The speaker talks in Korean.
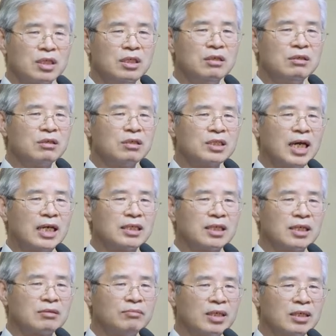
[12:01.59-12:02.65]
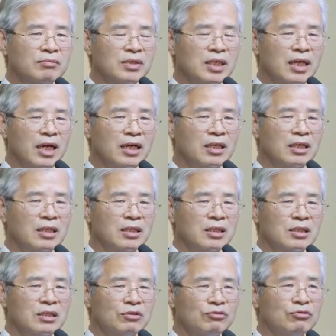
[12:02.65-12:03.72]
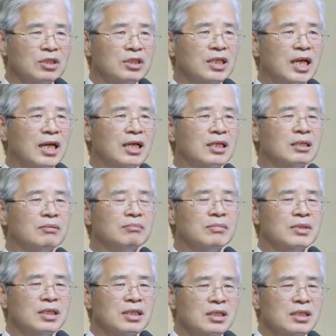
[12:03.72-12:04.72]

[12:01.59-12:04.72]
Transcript: 이런 것이 아니라고 그 말입니다. 우리는 하나님